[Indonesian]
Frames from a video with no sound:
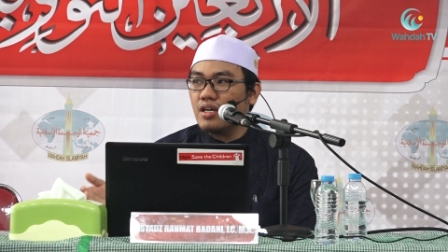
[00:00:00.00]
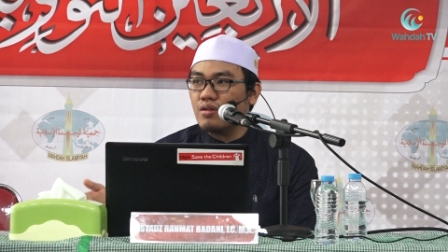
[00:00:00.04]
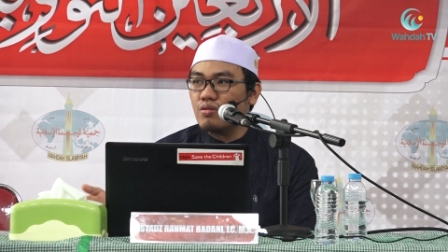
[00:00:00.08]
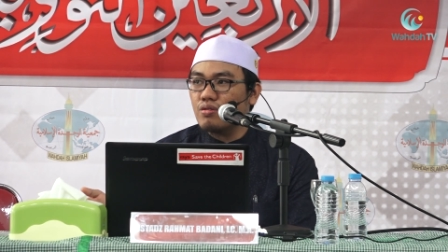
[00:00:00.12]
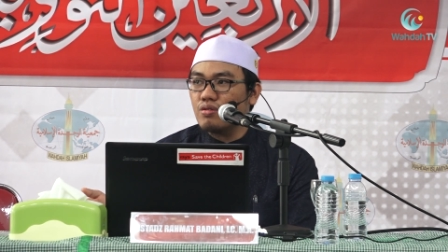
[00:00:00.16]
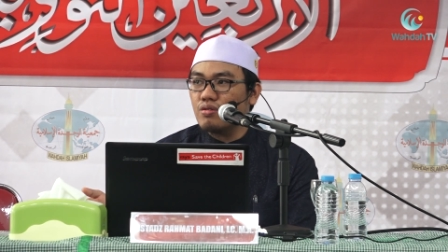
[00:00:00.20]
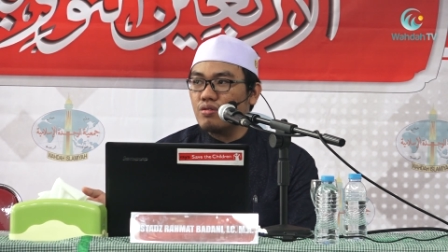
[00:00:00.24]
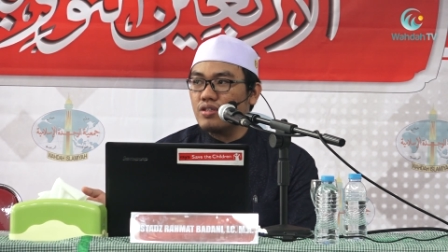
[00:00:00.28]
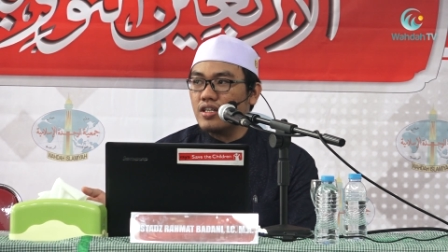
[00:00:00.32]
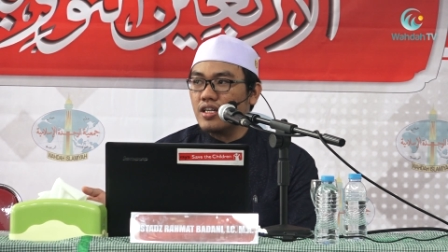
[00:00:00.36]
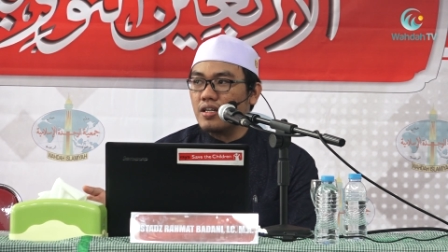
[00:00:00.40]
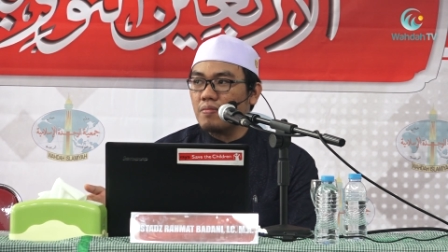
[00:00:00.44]

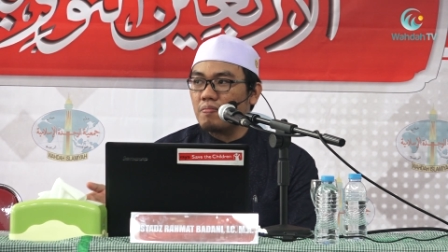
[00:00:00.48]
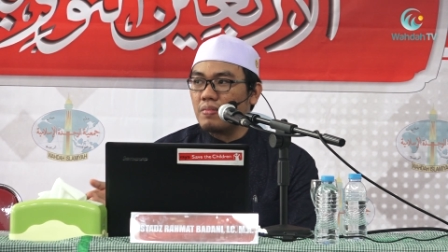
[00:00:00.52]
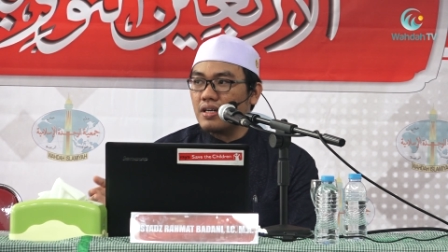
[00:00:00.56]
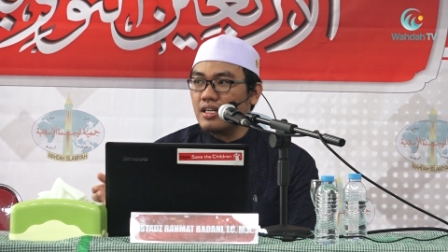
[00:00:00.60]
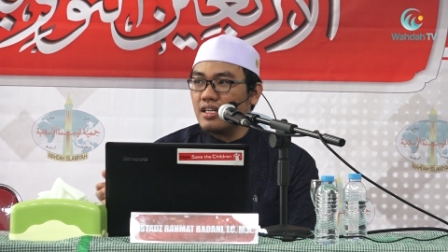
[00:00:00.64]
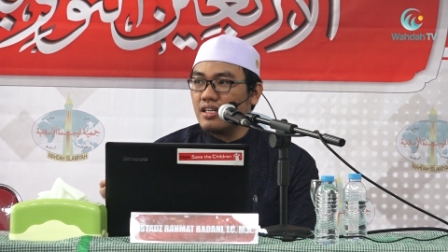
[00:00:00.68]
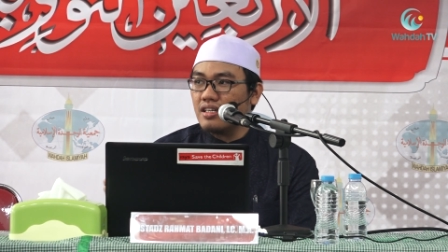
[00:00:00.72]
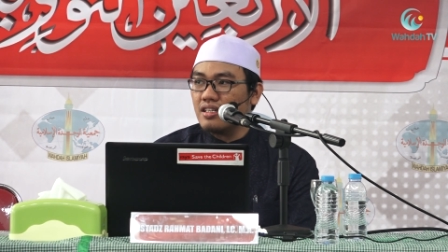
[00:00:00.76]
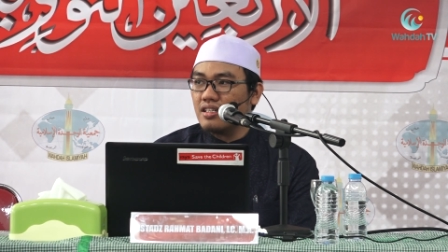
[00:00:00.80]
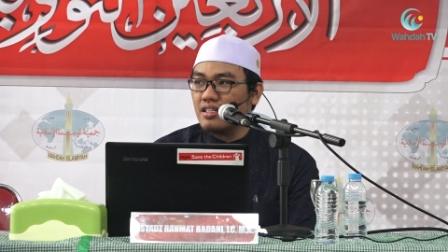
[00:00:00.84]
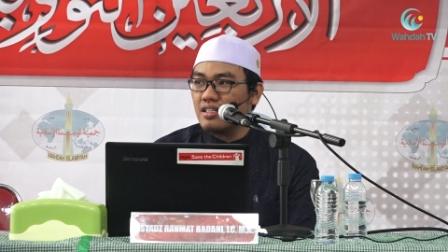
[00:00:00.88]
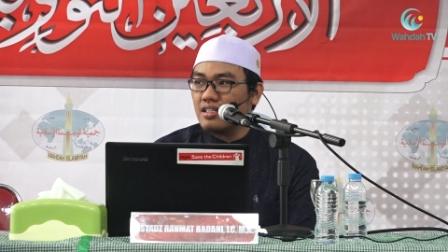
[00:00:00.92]
dahulu
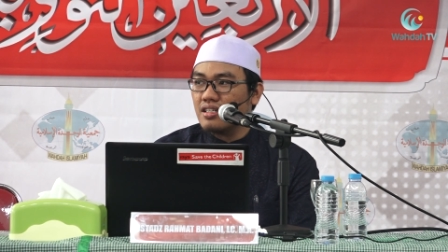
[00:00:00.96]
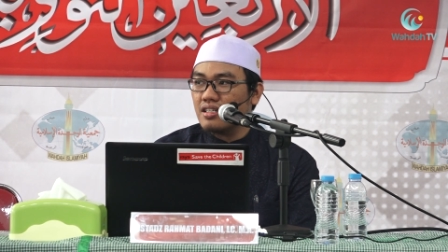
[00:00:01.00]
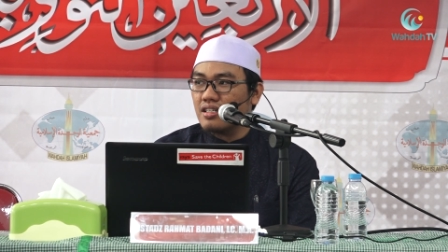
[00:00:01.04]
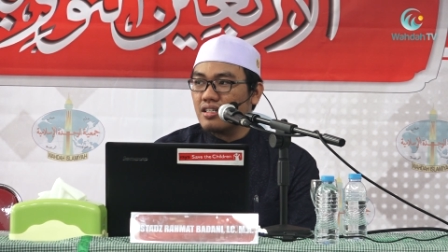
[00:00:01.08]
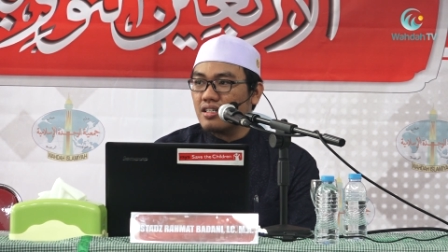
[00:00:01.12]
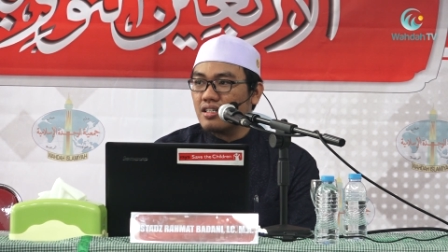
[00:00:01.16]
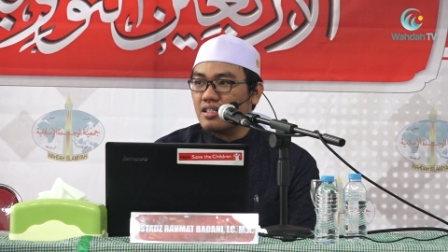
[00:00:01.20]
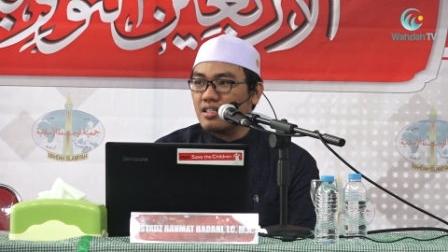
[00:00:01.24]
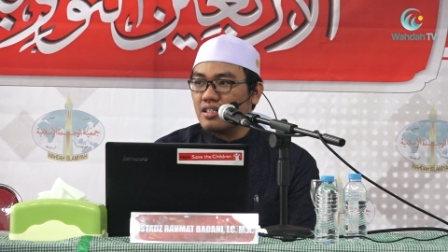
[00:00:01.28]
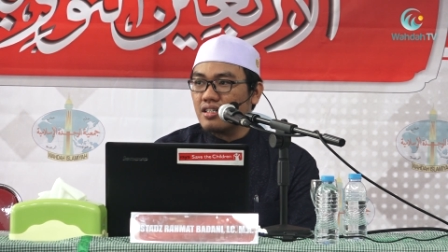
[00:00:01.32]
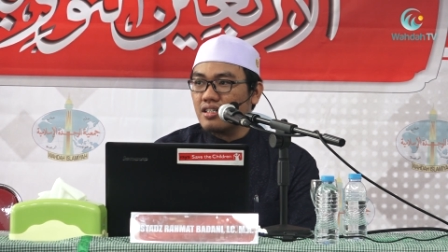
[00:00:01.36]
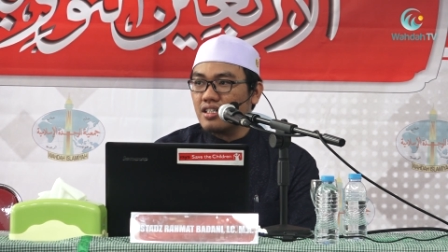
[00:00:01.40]
daripada
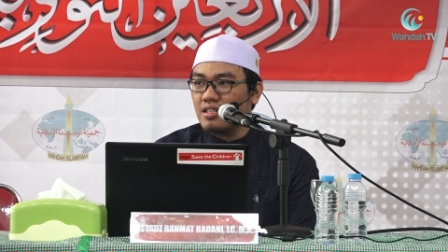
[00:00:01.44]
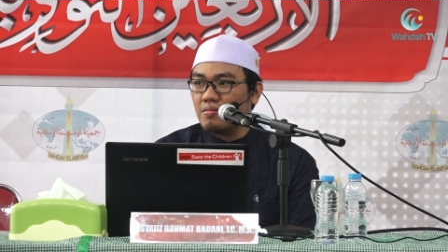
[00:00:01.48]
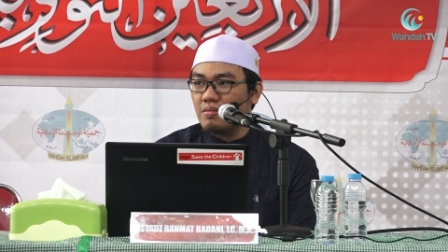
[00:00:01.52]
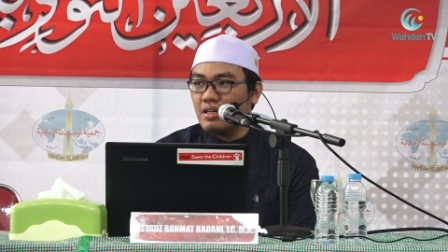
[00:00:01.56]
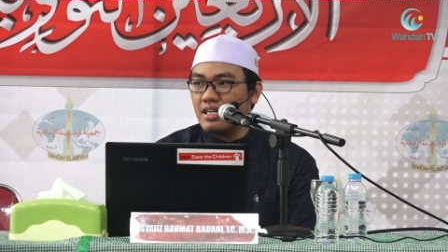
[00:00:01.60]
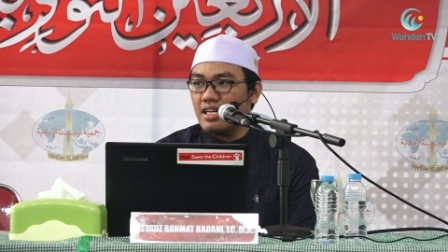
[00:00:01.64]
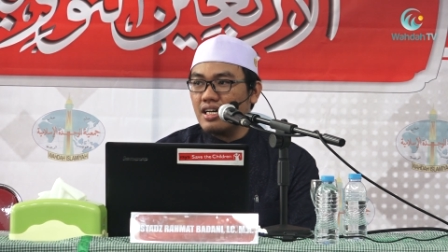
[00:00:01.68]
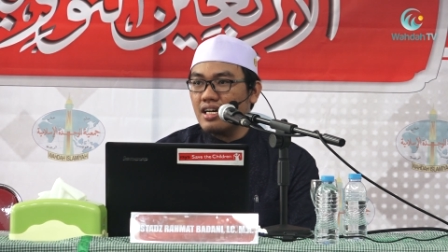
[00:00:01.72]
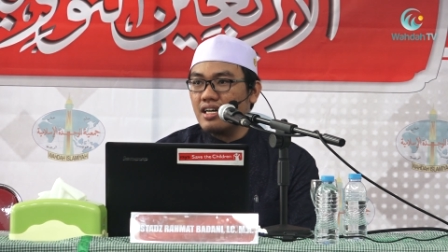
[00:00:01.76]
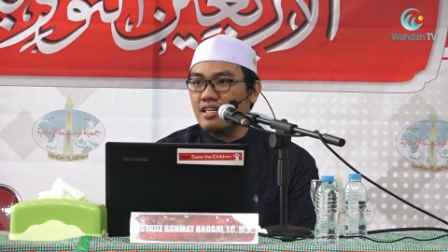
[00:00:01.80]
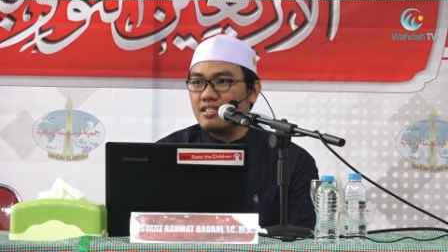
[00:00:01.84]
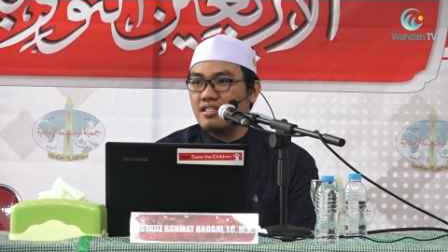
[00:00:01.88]

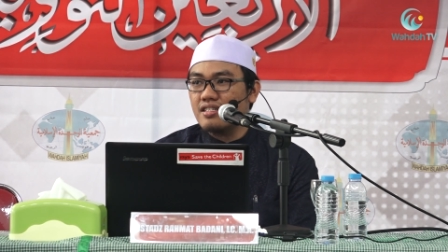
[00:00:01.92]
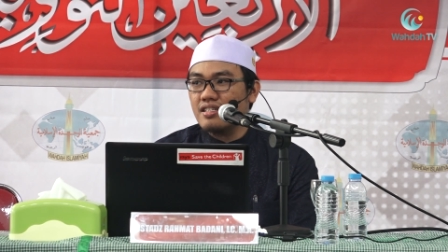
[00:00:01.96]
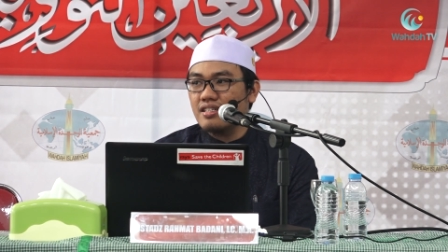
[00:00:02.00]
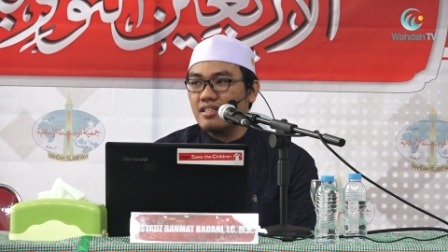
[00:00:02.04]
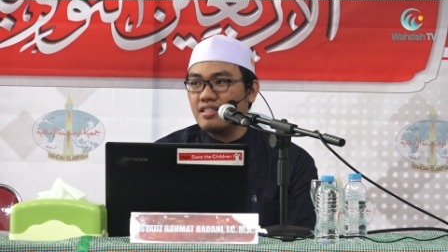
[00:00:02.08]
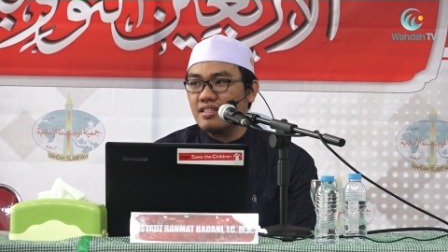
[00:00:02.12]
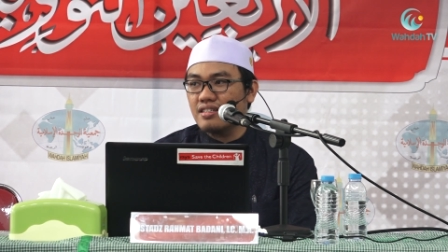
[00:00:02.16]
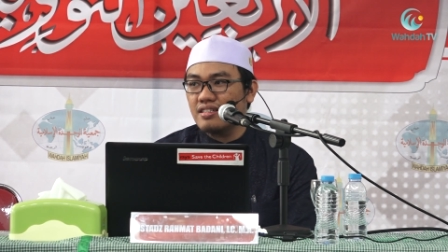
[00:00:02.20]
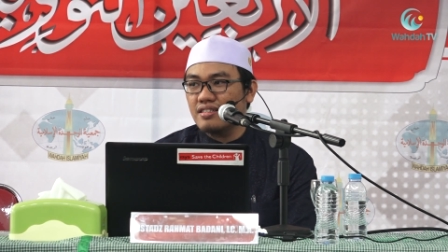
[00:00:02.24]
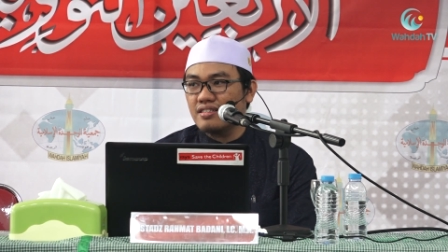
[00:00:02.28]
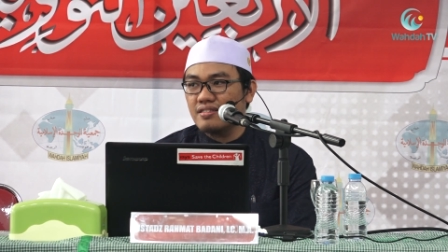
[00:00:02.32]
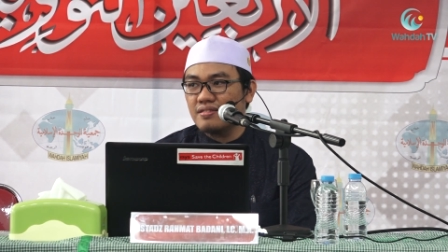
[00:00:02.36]
ibadah
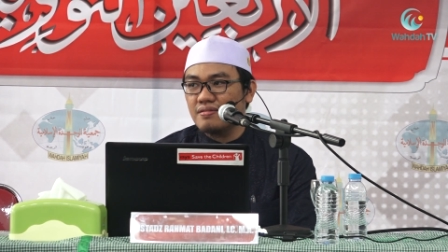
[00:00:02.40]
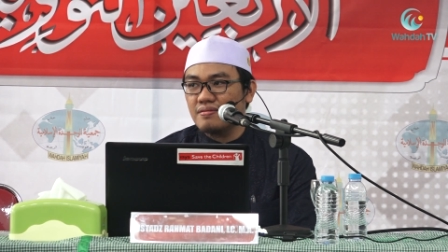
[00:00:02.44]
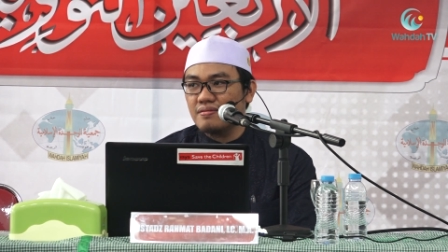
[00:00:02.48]
haji.